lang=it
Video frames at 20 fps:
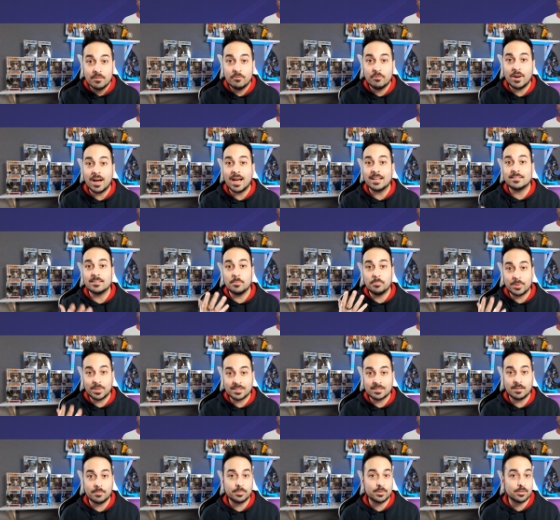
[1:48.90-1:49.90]
Fate
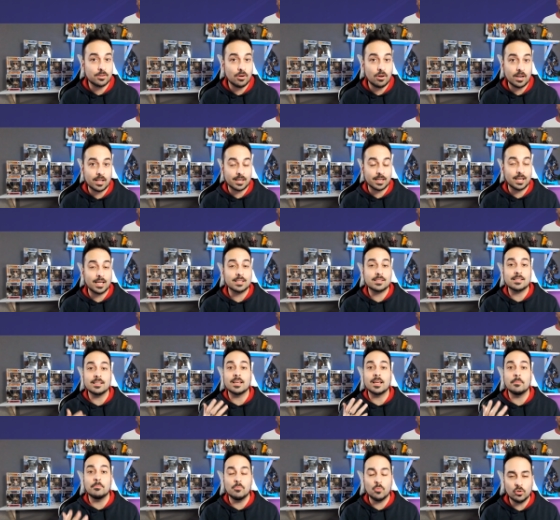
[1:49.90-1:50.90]
passaparola ragazzi
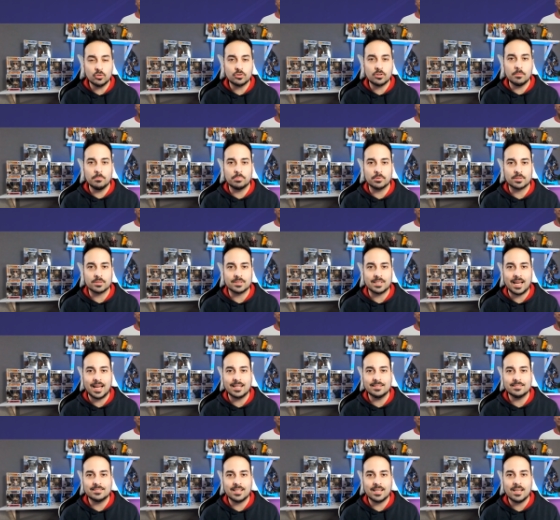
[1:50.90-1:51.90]
che è molto
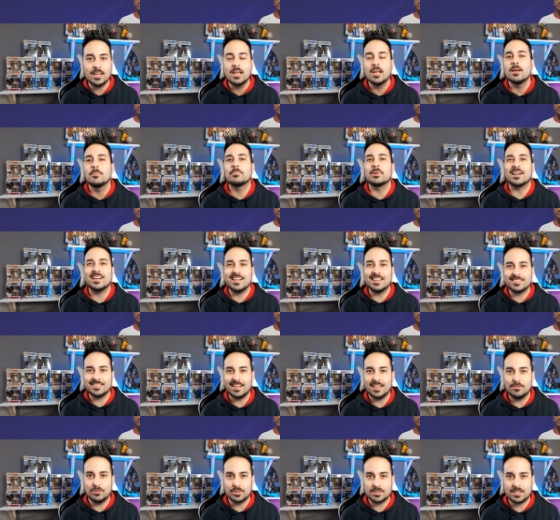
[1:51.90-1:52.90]
importante, parlate
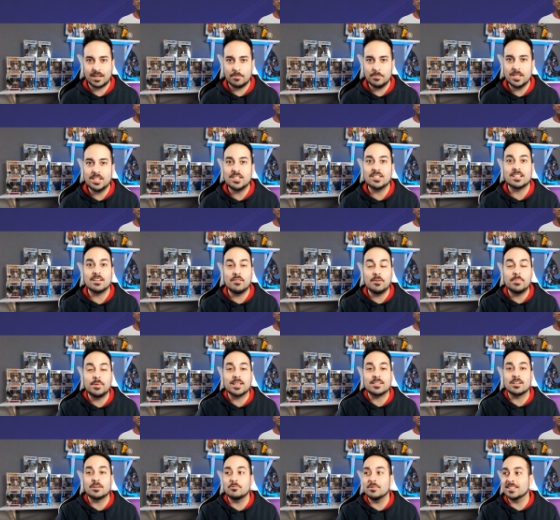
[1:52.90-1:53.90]
nei vostri amici se vi
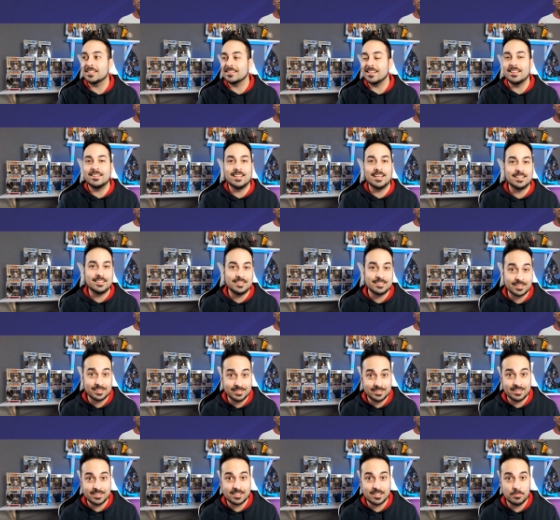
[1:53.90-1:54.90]
piace questa idea di
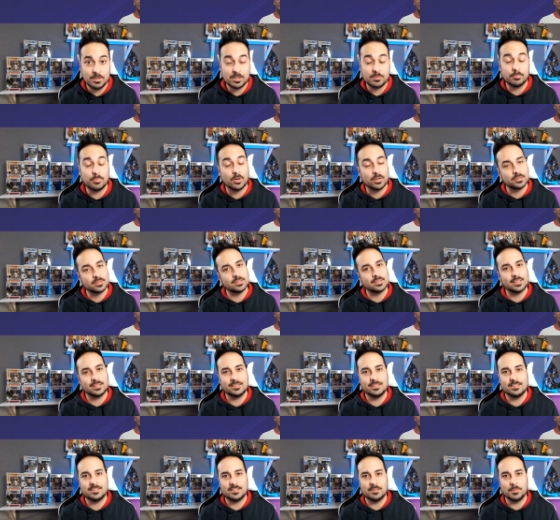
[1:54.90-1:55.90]
tantissimi sport,
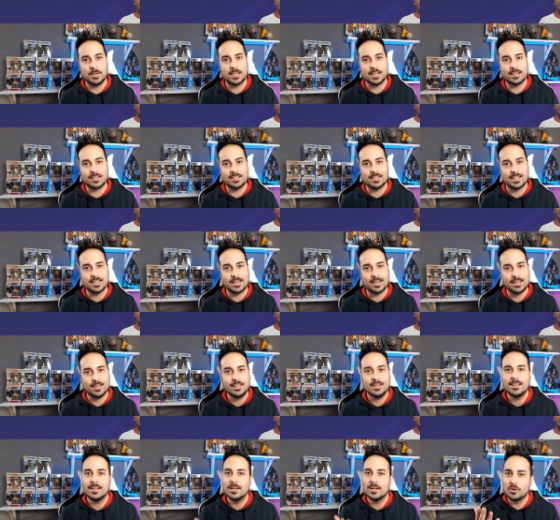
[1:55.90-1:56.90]
tantissime carriere.
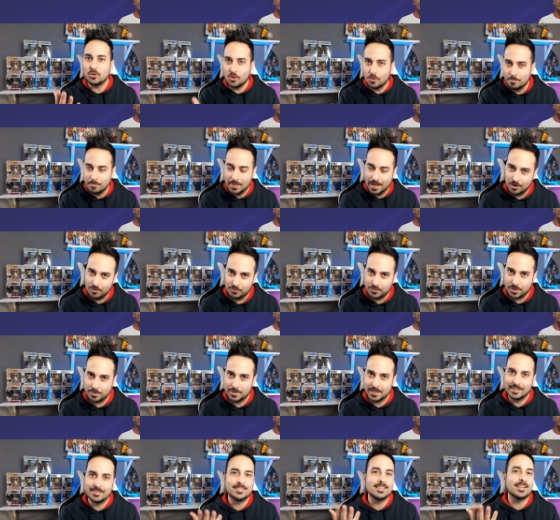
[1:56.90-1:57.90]
Con me
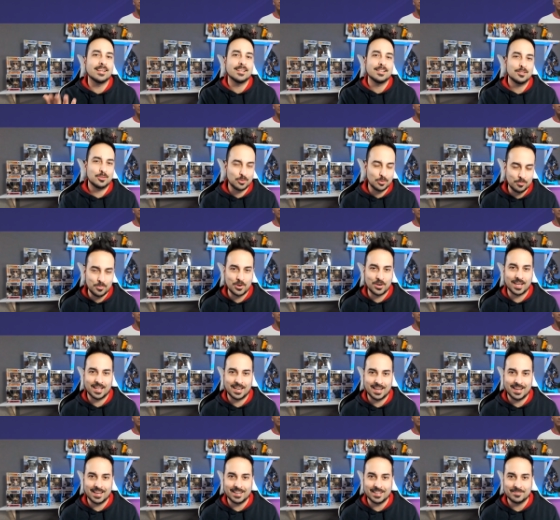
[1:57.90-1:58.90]
ovviamente, sul mio
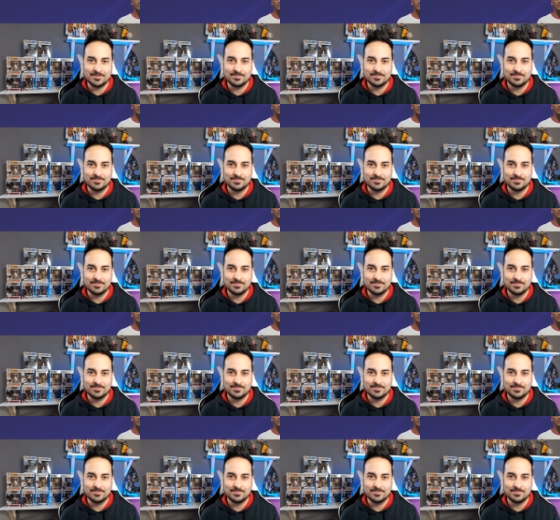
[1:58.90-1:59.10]
canale.